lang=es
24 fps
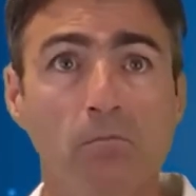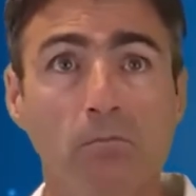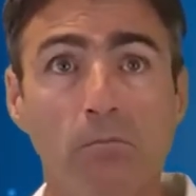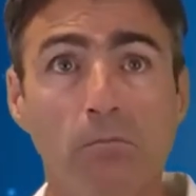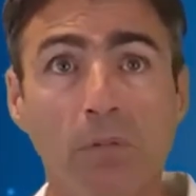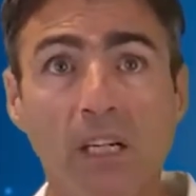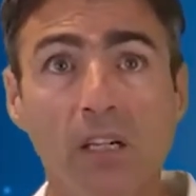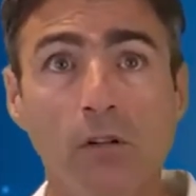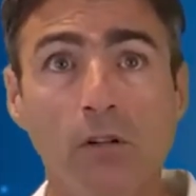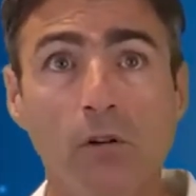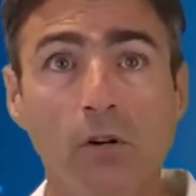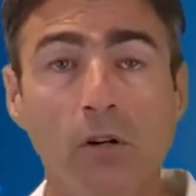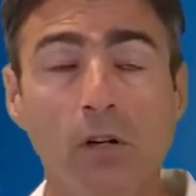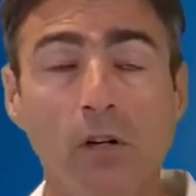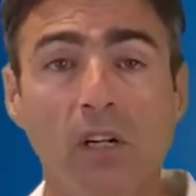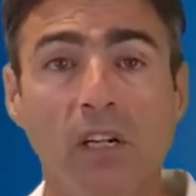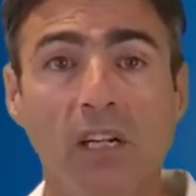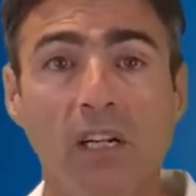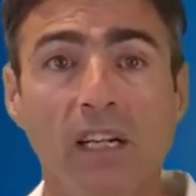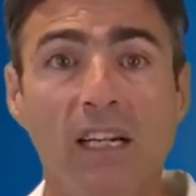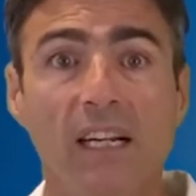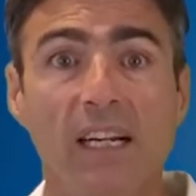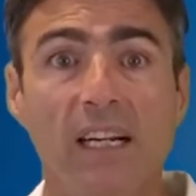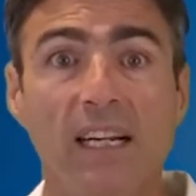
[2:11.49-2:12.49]
Pero
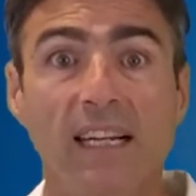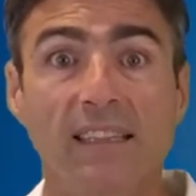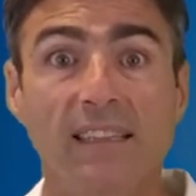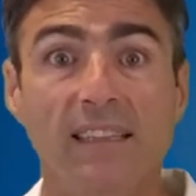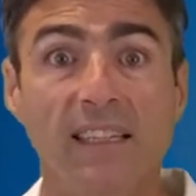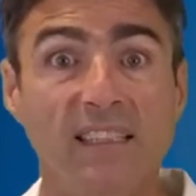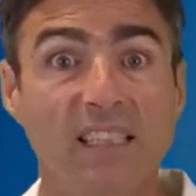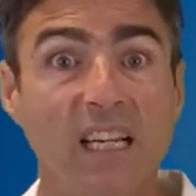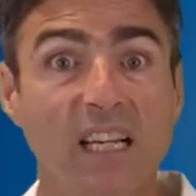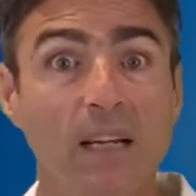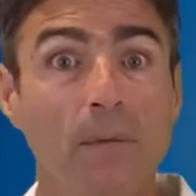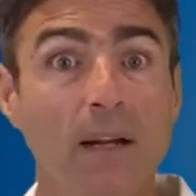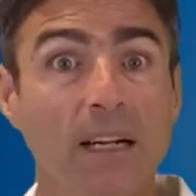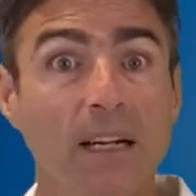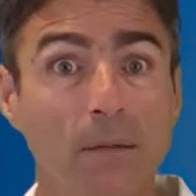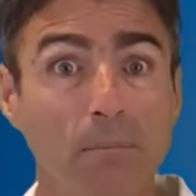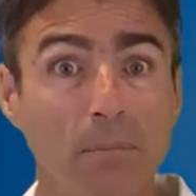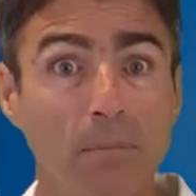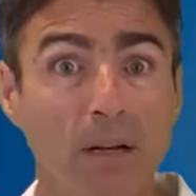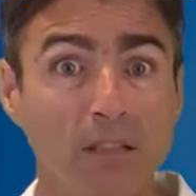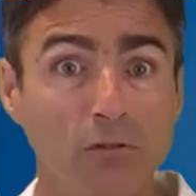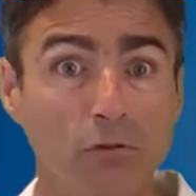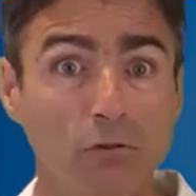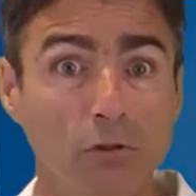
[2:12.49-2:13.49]
la tasa de
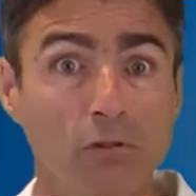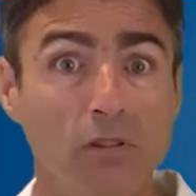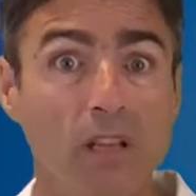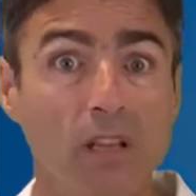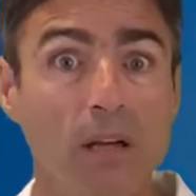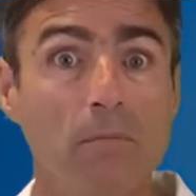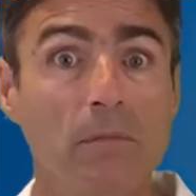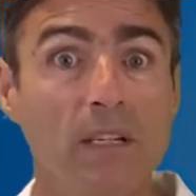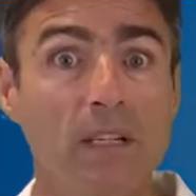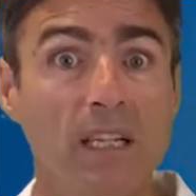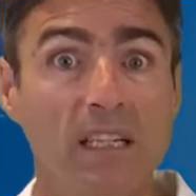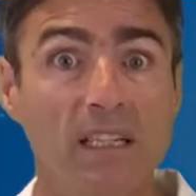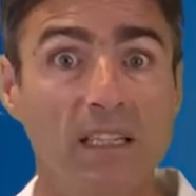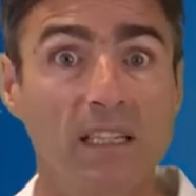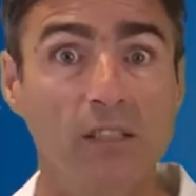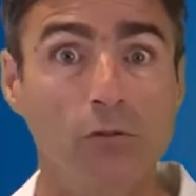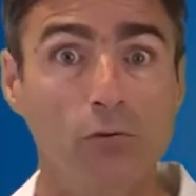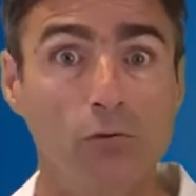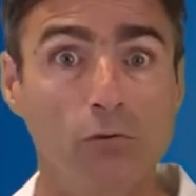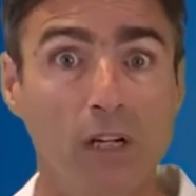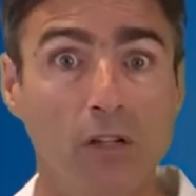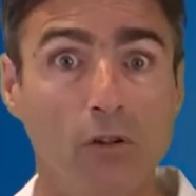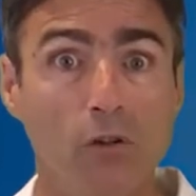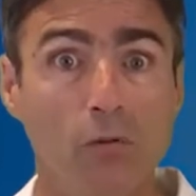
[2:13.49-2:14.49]
marcapasos también
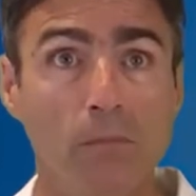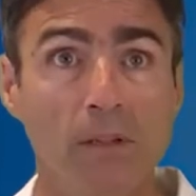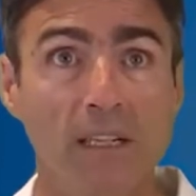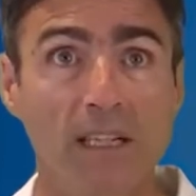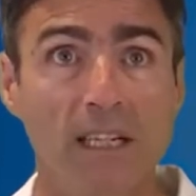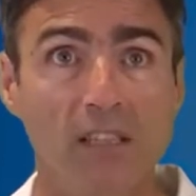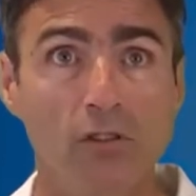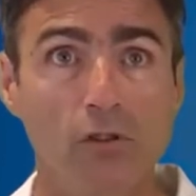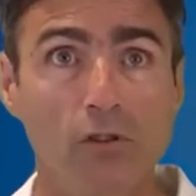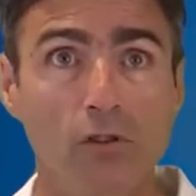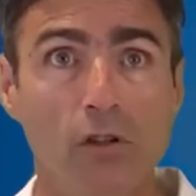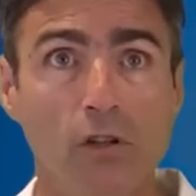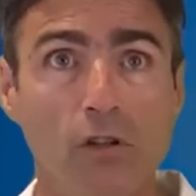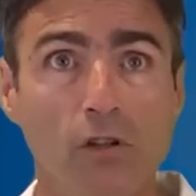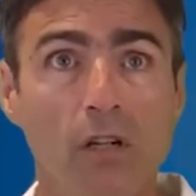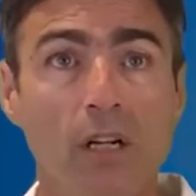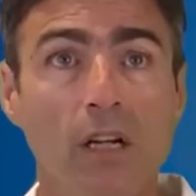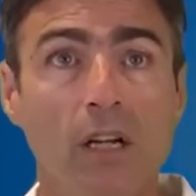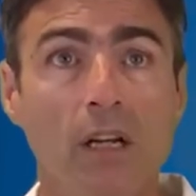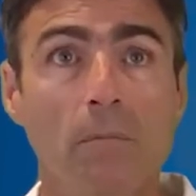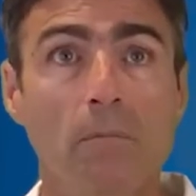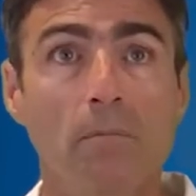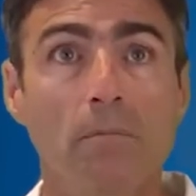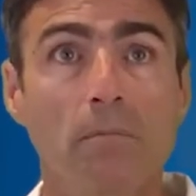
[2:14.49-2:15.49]
es una complicación,
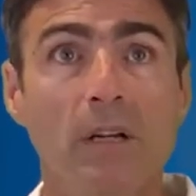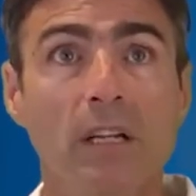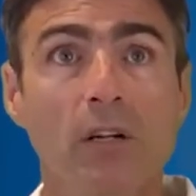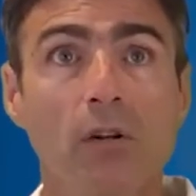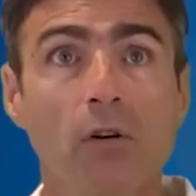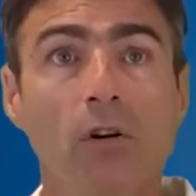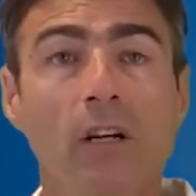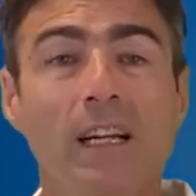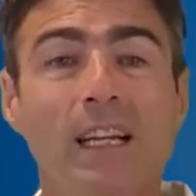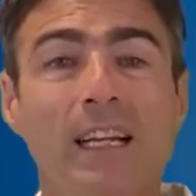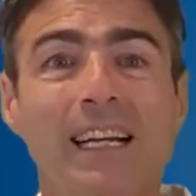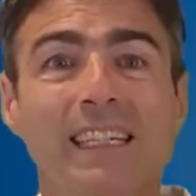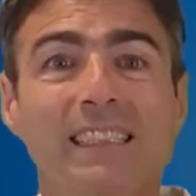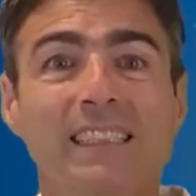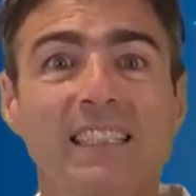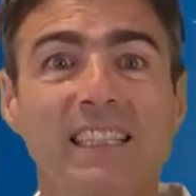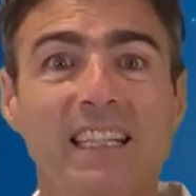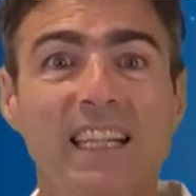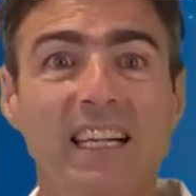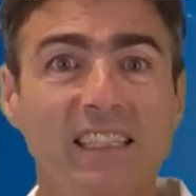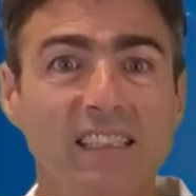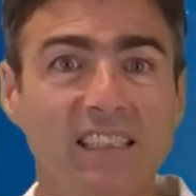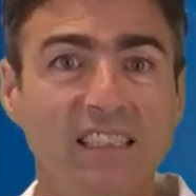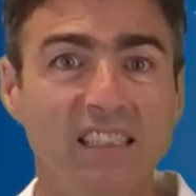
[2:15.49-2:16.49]
pero el
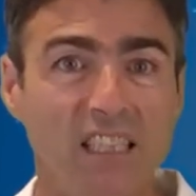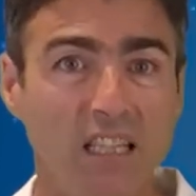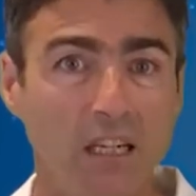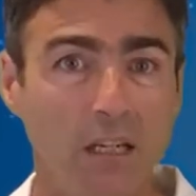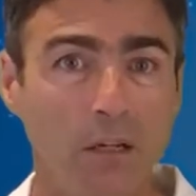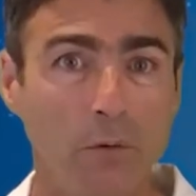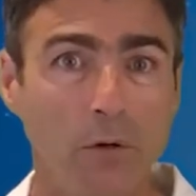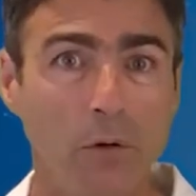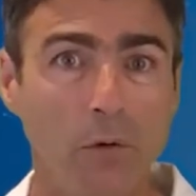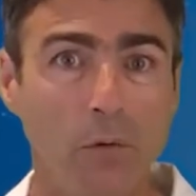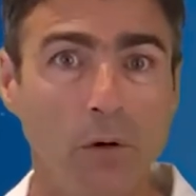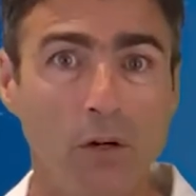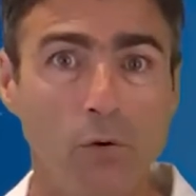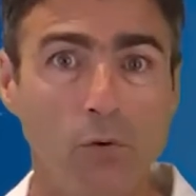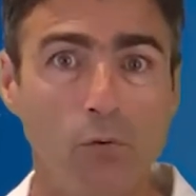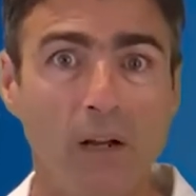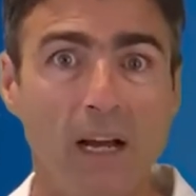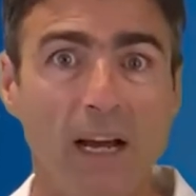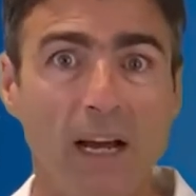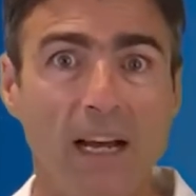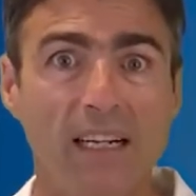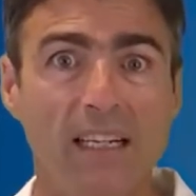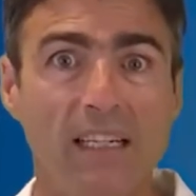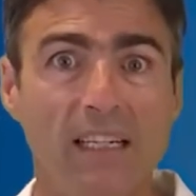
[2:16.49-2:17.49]
accidente
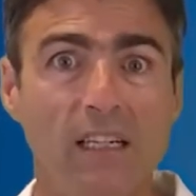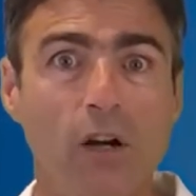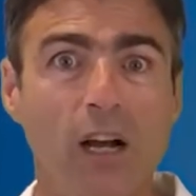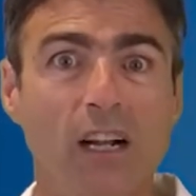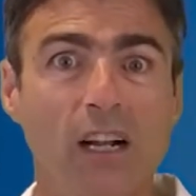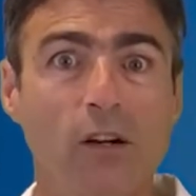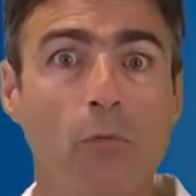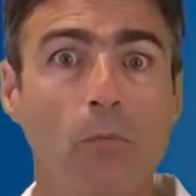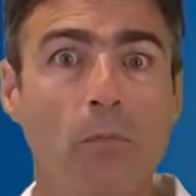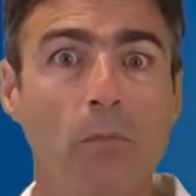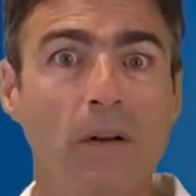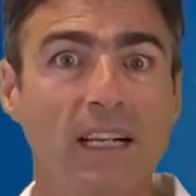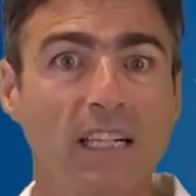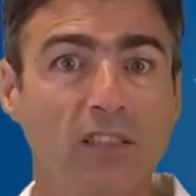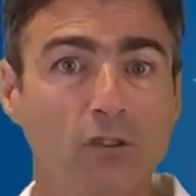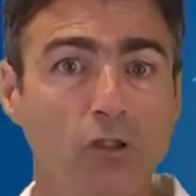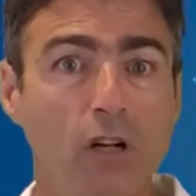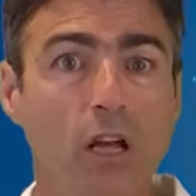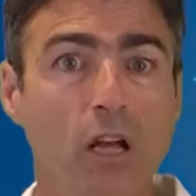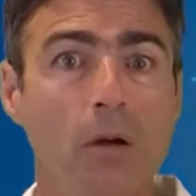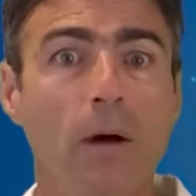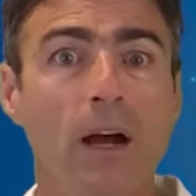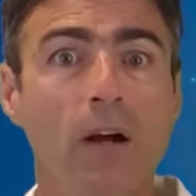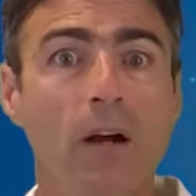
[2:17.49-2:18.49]
cerebrovascular y las
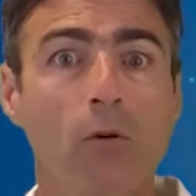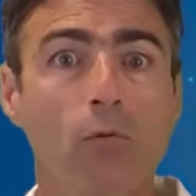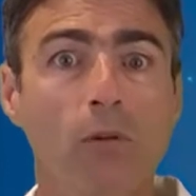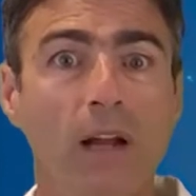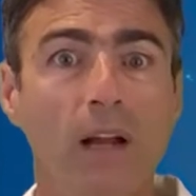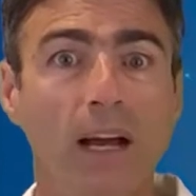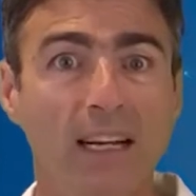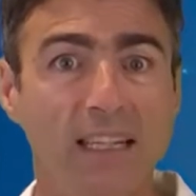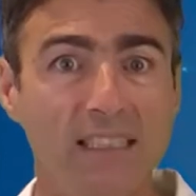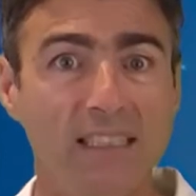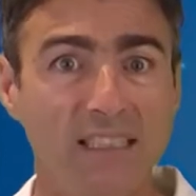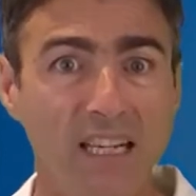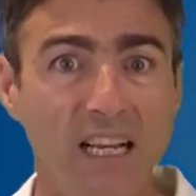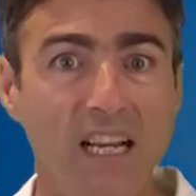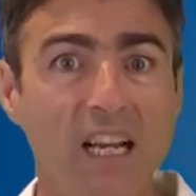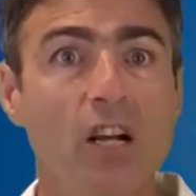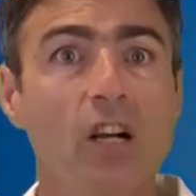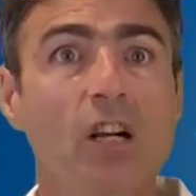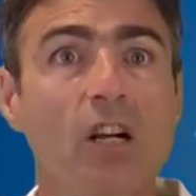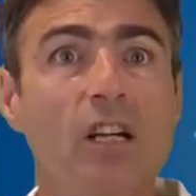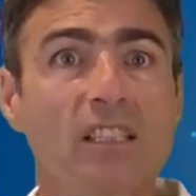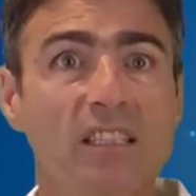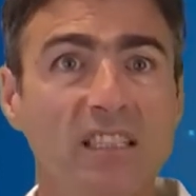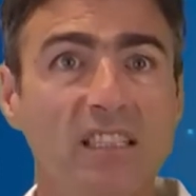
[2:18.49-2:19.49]
complicaciones vasculares
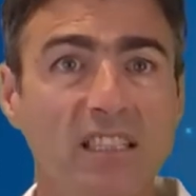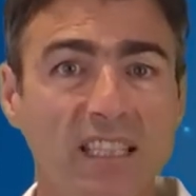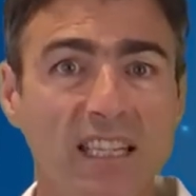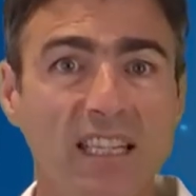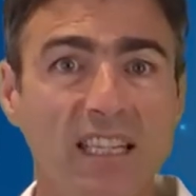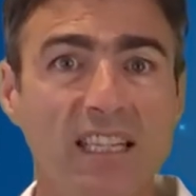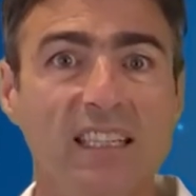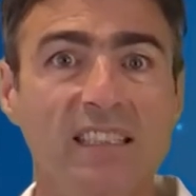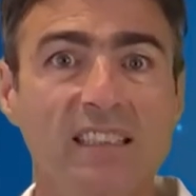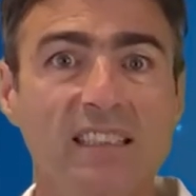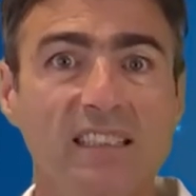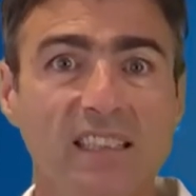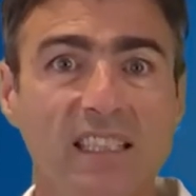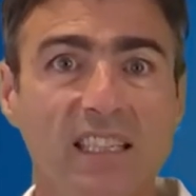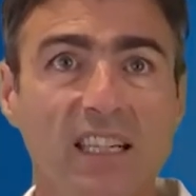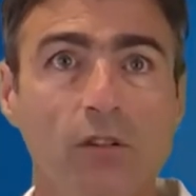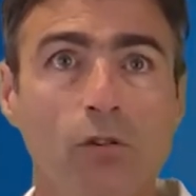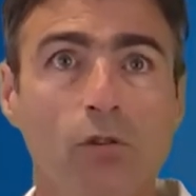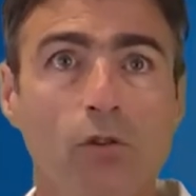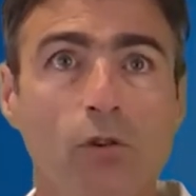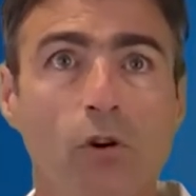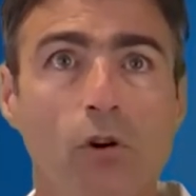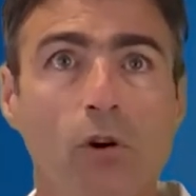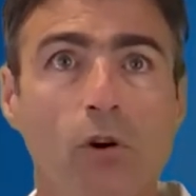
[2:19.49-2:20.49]
siguen
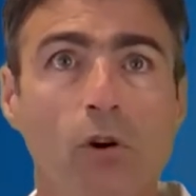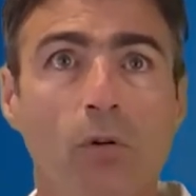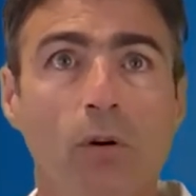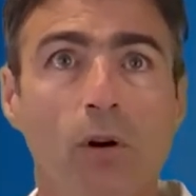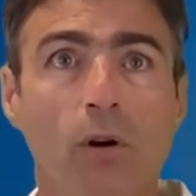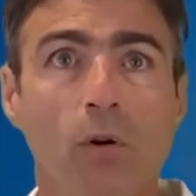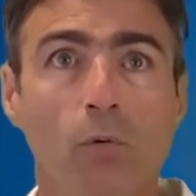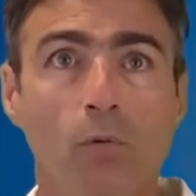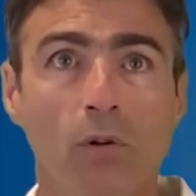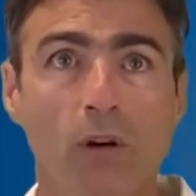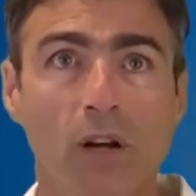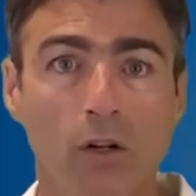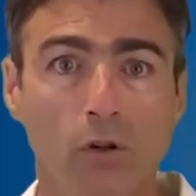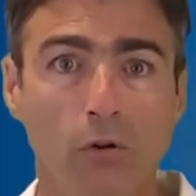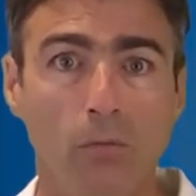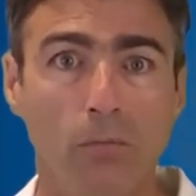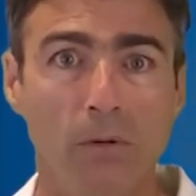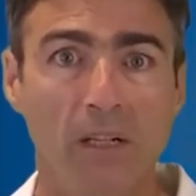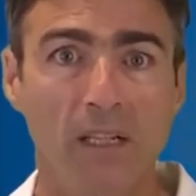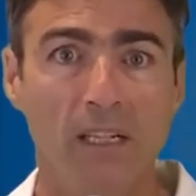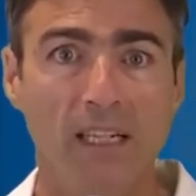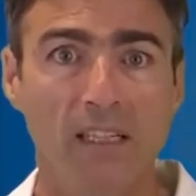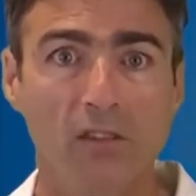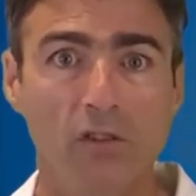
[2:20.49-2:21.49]
siendo una
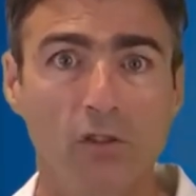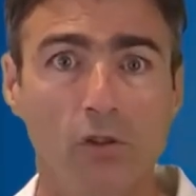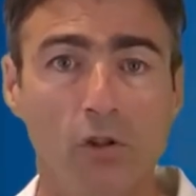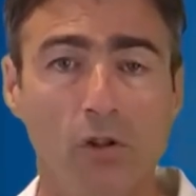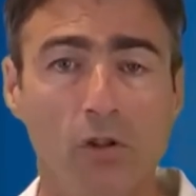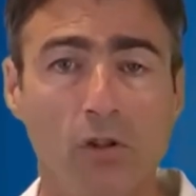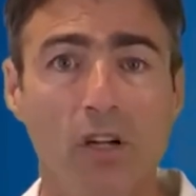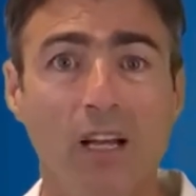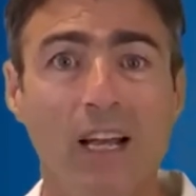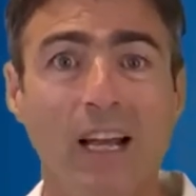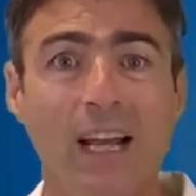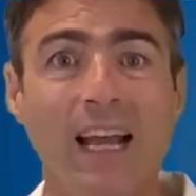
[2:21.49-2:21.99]
complicación.